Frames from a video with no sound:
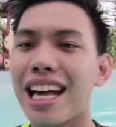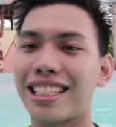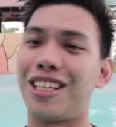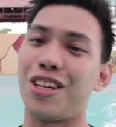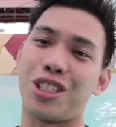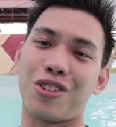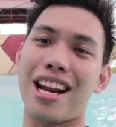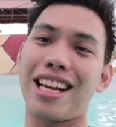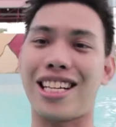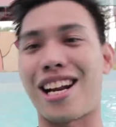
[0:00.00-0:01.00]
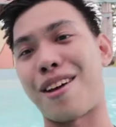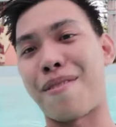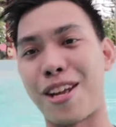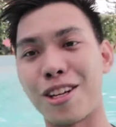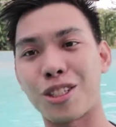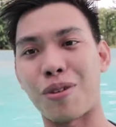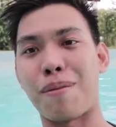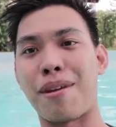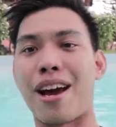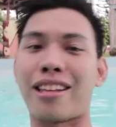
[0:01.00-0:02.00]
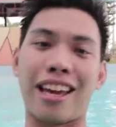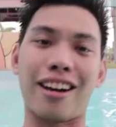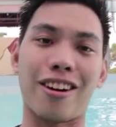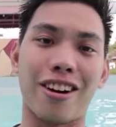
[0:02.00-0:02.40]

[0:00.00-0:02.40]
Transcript: As usual, ito na naman yung swimming attire